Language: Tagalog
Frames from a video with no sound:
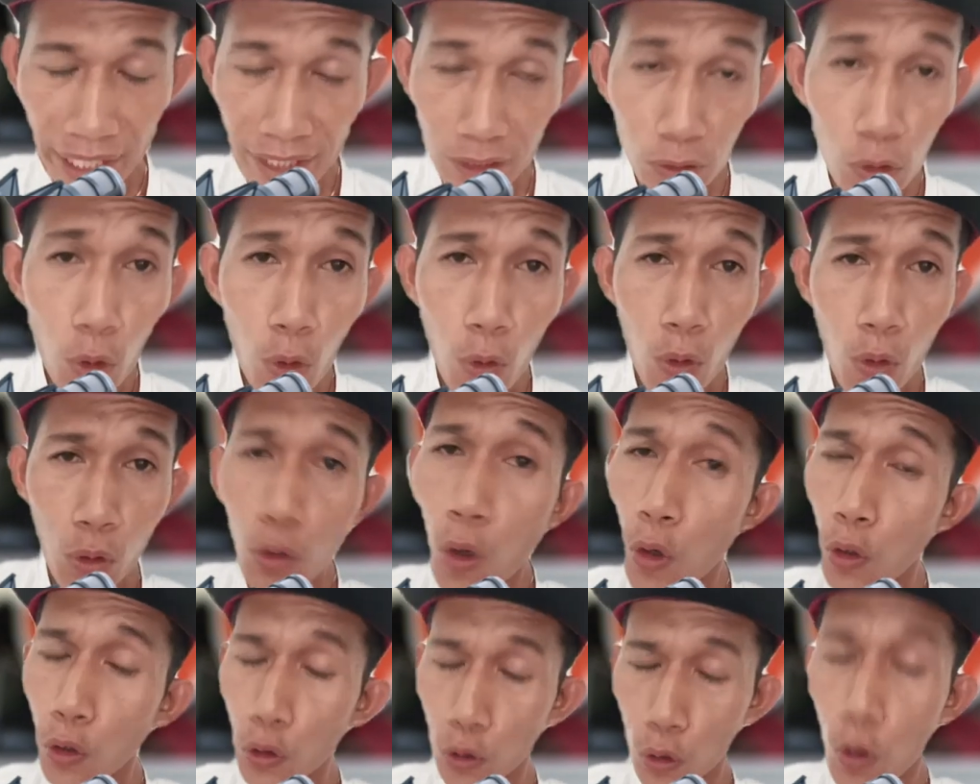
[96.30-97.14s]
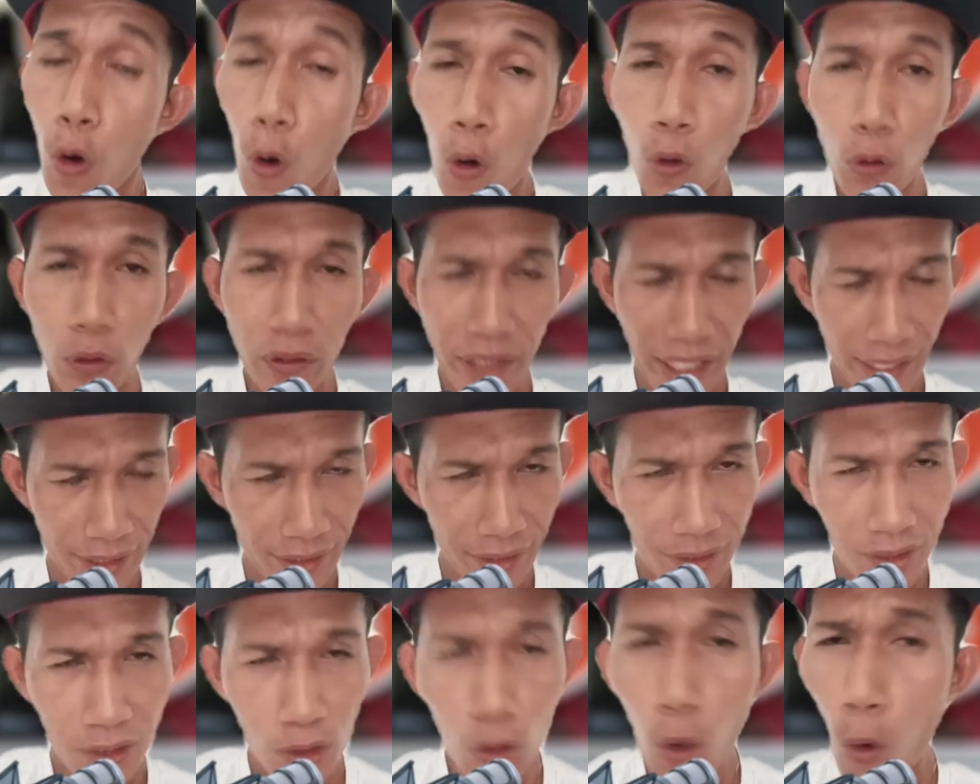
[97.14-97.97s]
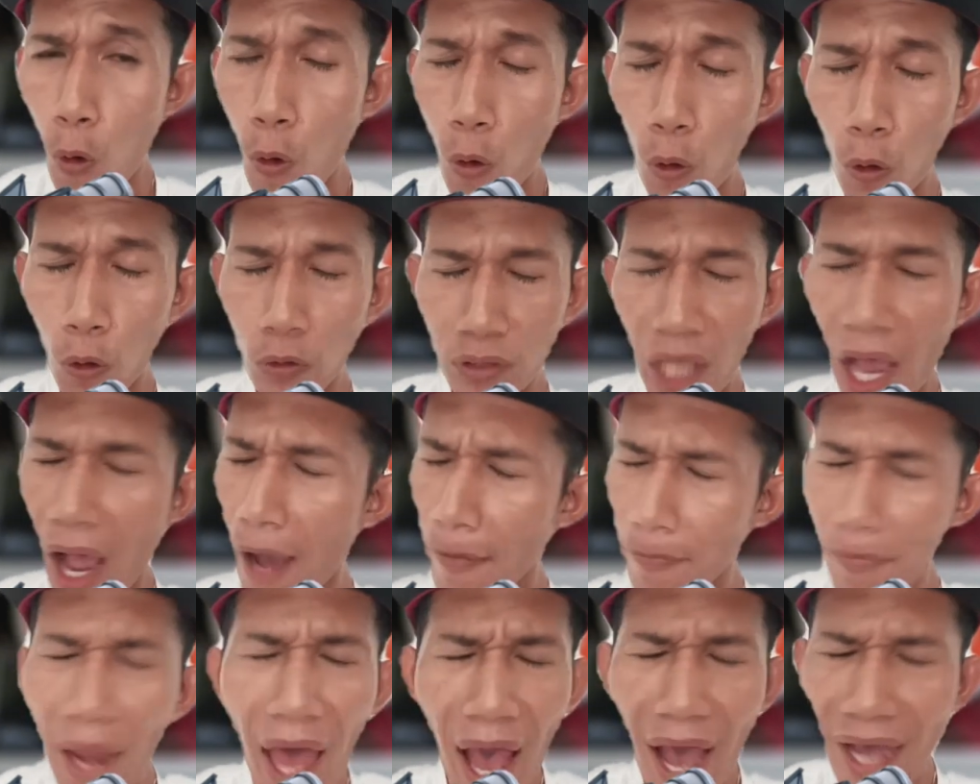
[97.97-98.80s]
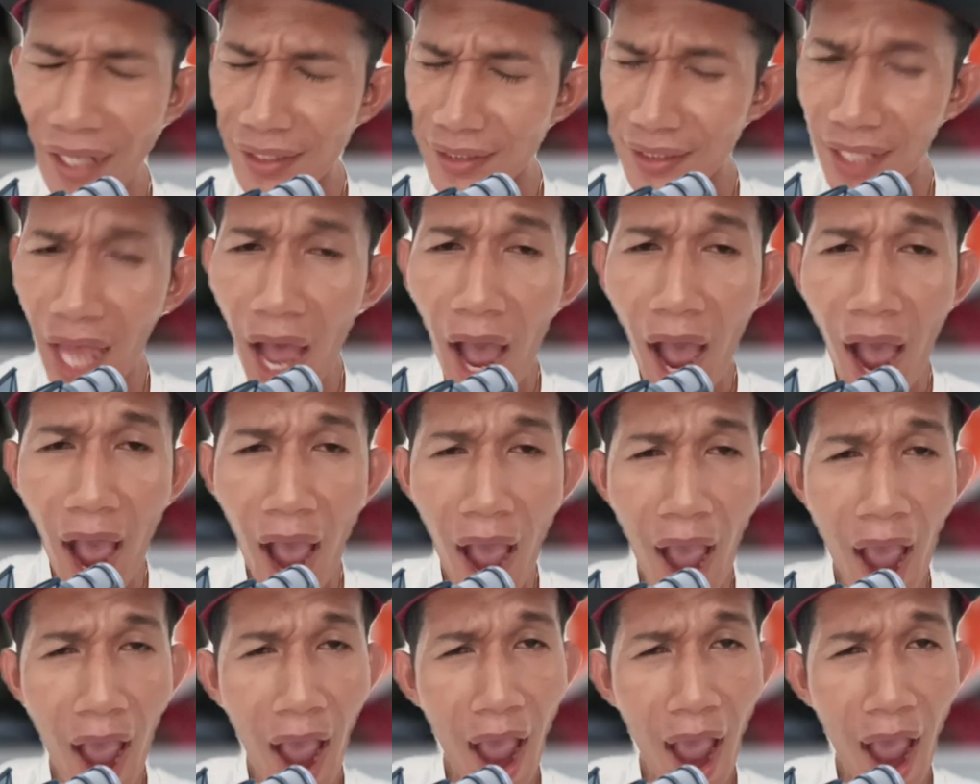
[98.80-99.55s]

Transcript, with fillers: Suroy ko dito sa plaza